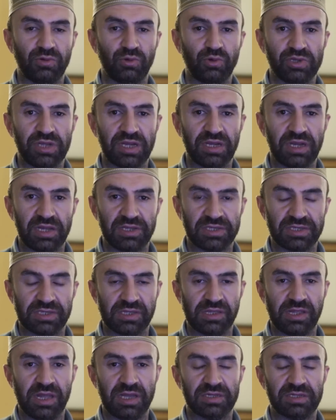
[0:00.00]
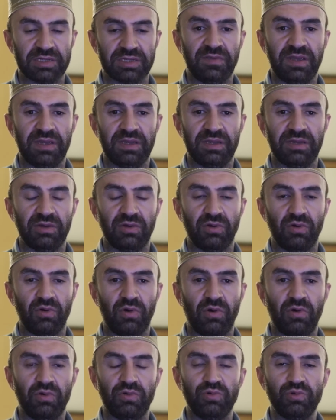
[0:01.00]
kucak açtılar ve
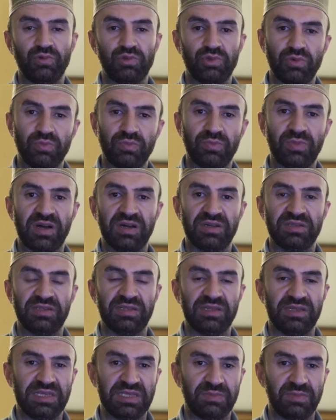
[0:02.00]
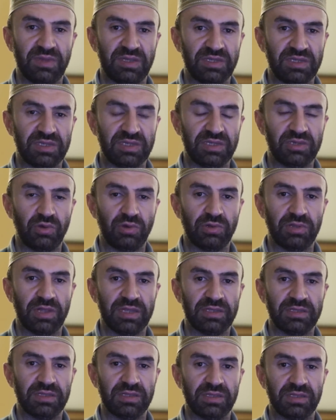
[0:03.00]
o üzüm bağının hizmetçisi
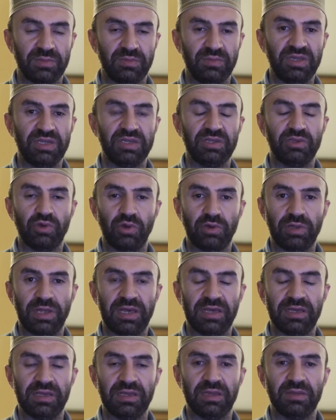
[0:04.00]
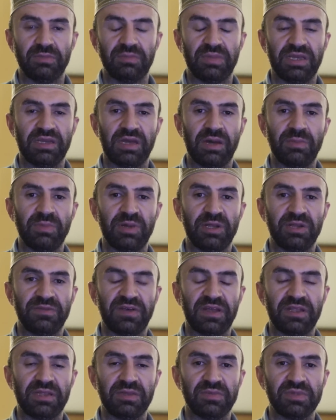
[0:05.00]
olan bir köle Peygamber
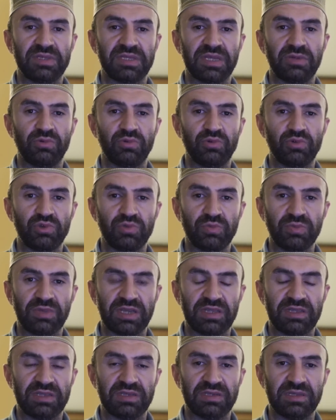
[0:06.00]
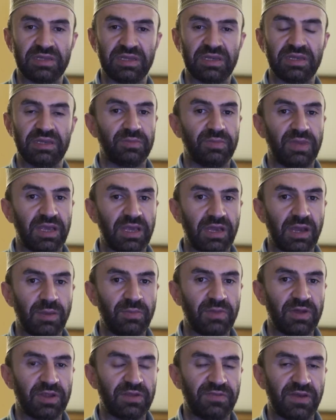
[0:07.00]
Efendimiz'e üzüm getirdi.
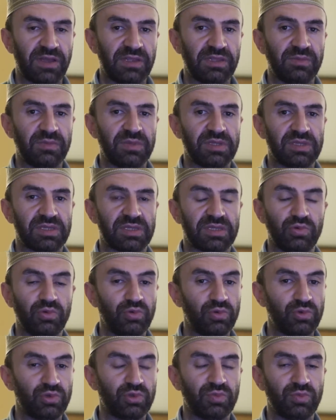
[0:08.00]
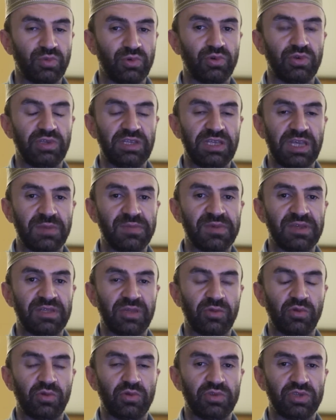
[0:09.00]
Peygamber Efendimiz üzümü
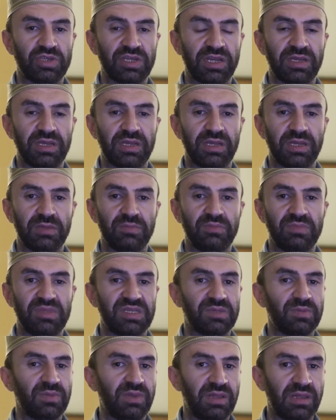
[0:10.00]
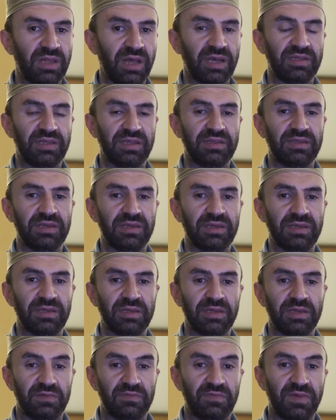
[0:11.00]
yemeden önce Bismillah dedi
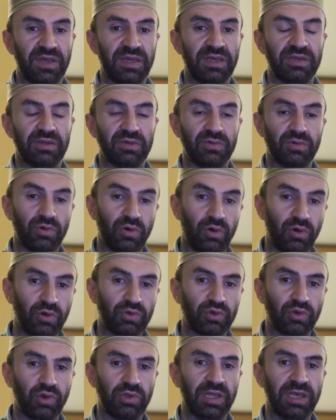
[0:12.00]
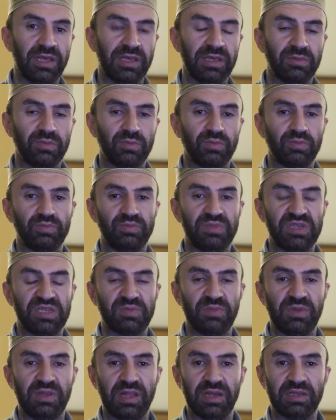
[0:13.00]
ve o köle
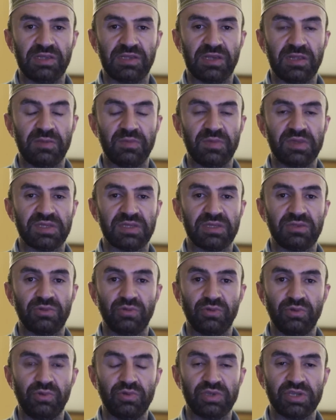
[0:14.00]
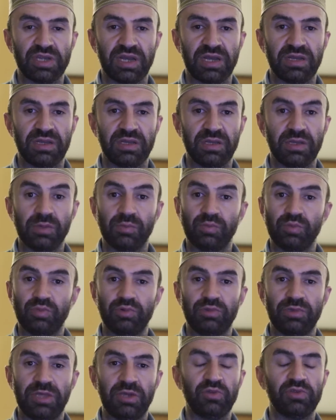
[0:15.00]
Bismillah kelimesini duyunca
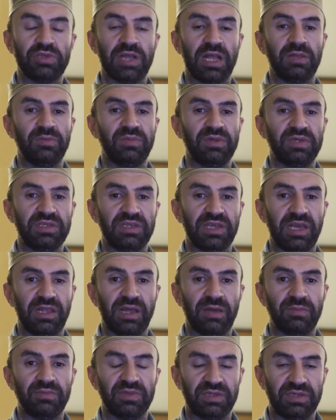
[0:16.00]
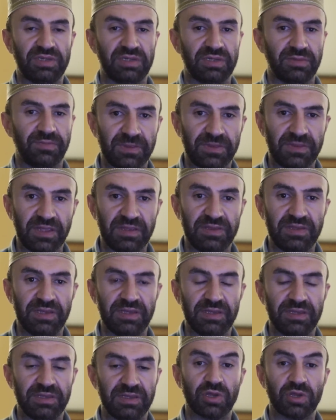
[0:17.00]
bu ne güzel bir kelamdır
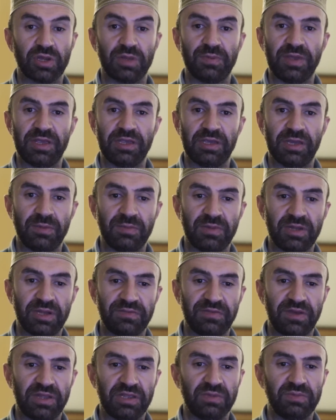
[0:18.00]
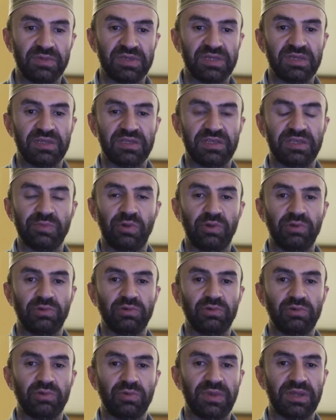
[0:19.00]
dedi. Sonra Peygamber Efendimiz'in kim
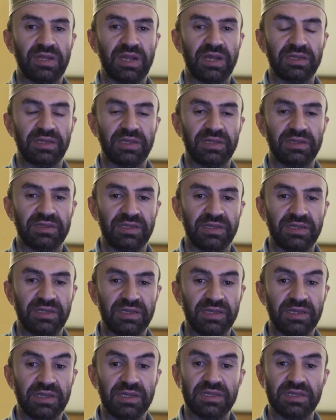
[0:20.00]
olduğunu merak etti.